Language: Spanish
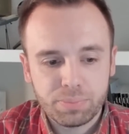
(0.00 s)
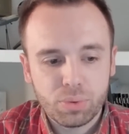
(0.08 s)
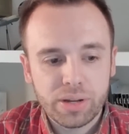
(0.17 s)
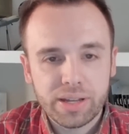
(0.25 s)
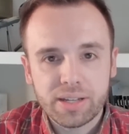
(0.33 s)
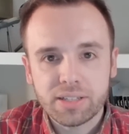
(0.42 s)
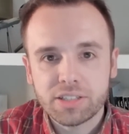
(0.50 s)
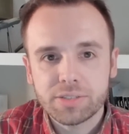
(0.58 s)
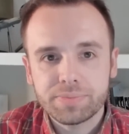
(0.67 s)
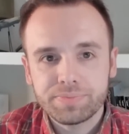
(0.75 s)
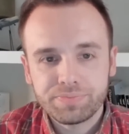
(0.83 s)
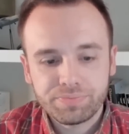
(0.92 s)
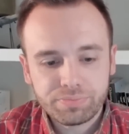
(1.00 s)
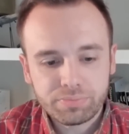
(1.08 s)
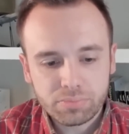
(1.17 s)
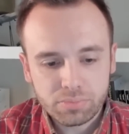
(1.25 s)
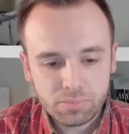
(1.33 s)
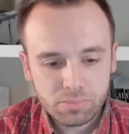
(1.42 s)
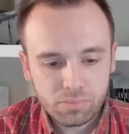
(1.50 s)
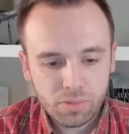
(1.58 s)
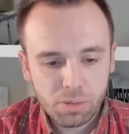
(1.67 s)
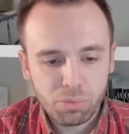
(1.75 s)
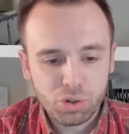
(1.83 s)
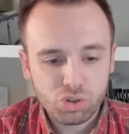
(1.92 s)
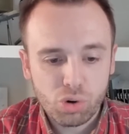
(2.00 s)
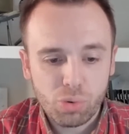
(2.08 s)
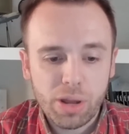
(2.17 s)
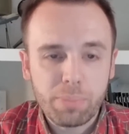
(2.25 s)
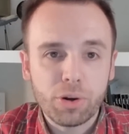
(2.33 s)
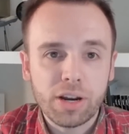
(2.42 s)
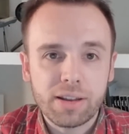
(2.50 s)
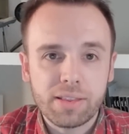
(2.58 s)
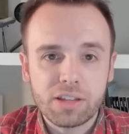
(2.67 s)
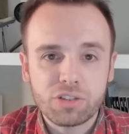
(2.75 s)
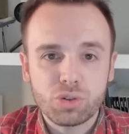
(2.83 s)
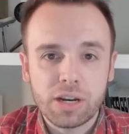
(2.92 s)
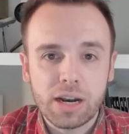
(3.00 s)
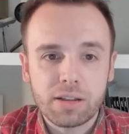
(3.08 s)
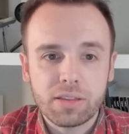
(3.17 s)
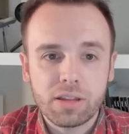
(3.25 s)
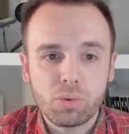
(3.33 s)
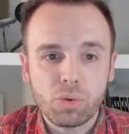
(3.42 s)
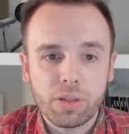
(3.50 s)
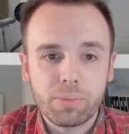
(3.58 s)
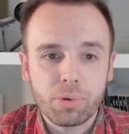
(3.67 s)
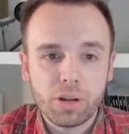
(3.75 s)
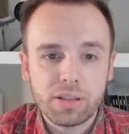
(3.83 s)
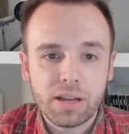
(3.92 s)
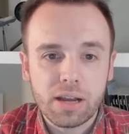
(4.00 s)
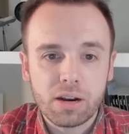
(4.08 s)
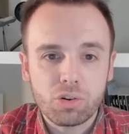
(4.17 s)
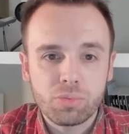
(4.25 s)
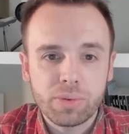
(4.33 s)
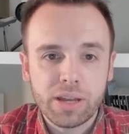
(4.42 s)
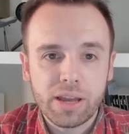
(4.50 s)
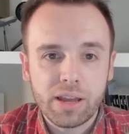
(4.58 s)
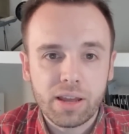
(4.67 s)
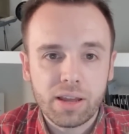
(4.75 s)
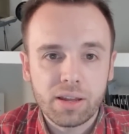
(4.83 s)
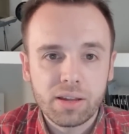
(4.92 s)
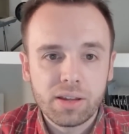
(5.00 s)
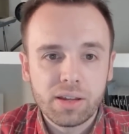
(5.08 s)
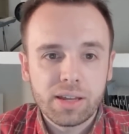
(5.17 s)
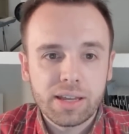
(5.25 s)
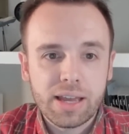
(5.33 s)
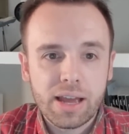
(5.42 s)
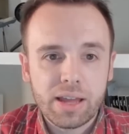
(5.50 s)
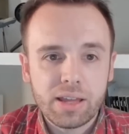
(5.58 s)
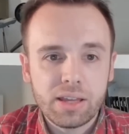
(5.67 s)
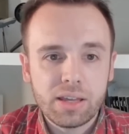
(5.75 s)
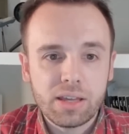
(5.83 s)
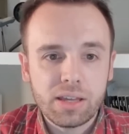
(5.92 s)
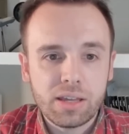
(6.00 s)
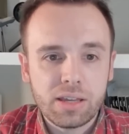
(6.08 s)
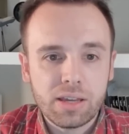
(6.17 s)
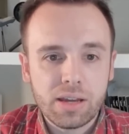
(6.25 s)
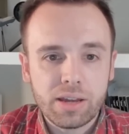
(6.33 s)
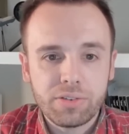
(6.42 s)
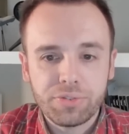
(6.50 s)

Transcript: Pues, bueno, os lo voy a poner, de hecho, en el artículo de Political Room que, que ahí,